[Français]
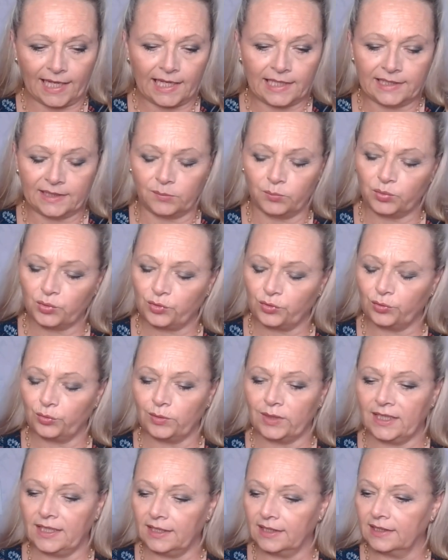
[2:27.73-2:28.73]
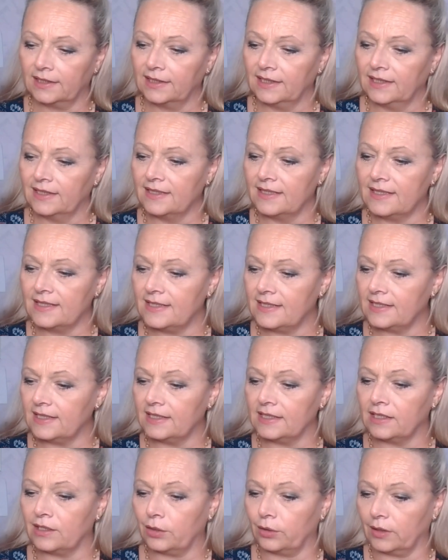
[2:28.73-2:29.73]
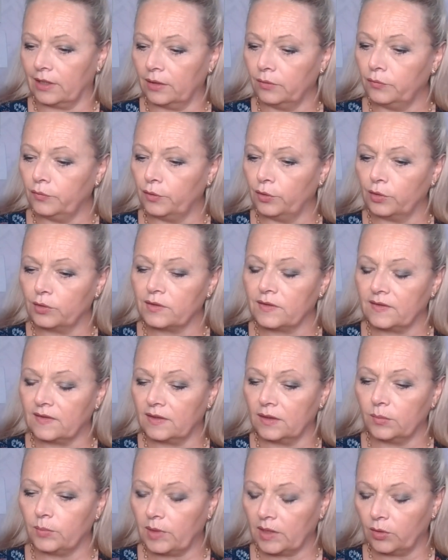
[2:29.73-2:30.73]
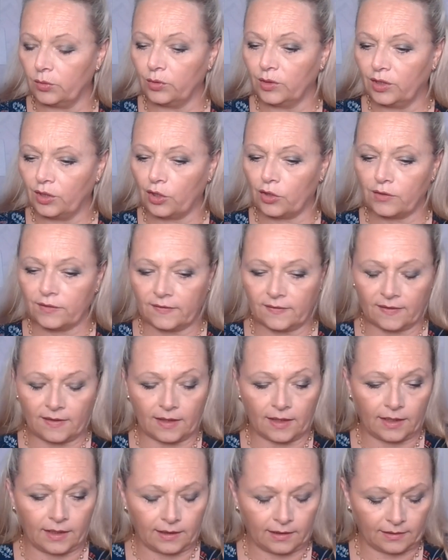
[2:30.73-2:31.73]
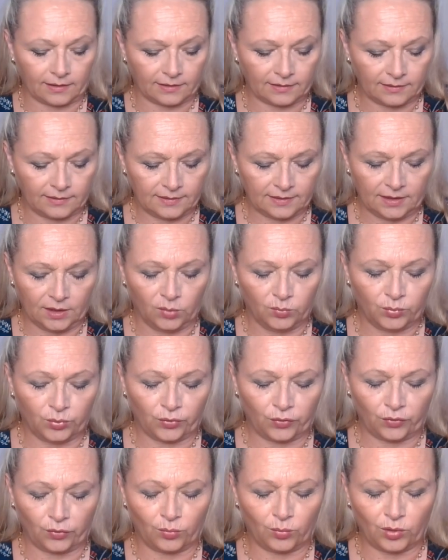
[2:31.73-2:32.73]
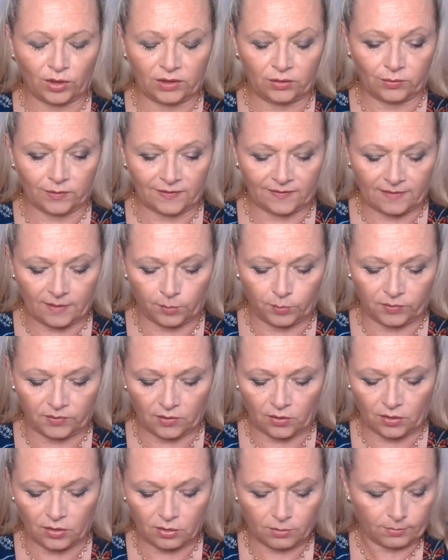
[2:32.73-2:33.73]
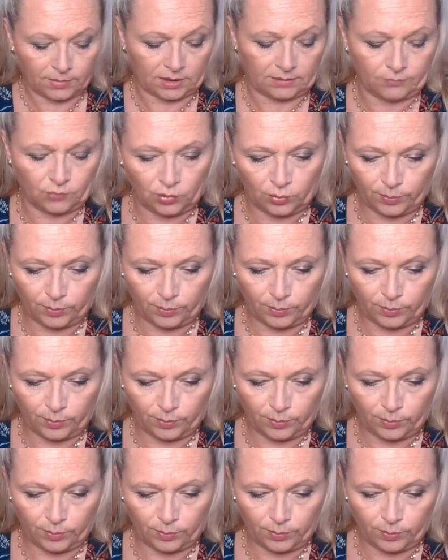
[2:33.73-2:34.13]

Allez, pour tous les signes influencés par le cancer pour ce mois de septembre.